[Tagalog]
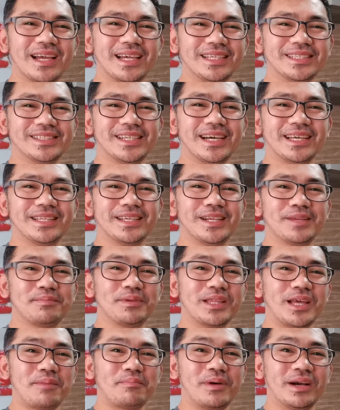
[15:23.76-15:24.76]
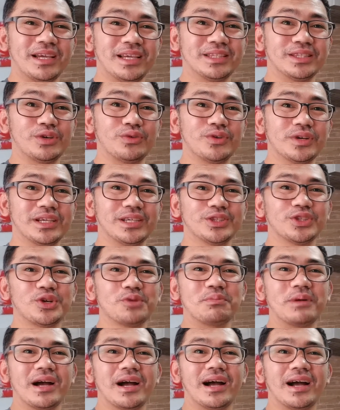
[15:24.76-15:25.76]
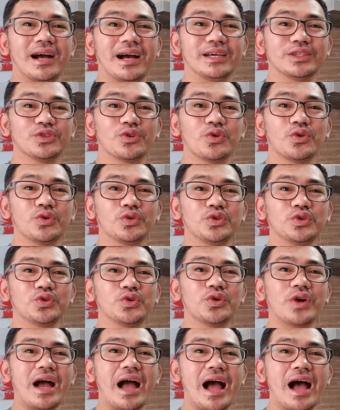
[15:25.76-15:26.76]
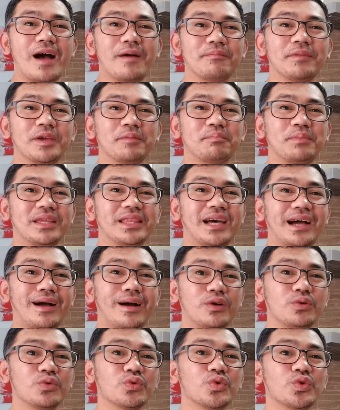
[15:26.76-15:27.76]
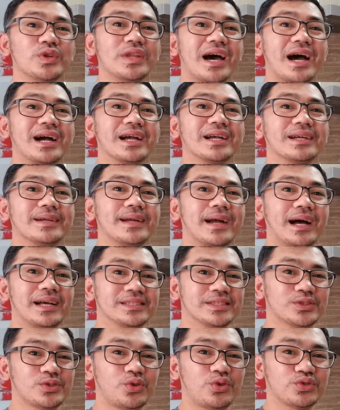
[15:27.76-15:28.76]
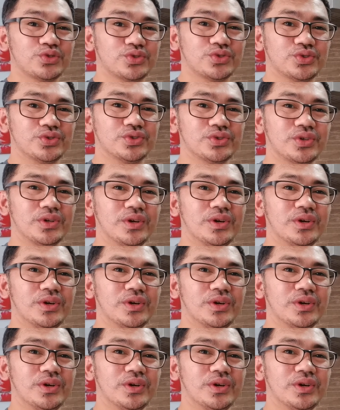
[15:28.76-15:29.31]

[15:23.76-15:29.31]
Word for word: akin channel, ipinapakita ko rito mga kano, yung aming pinakaunang gastos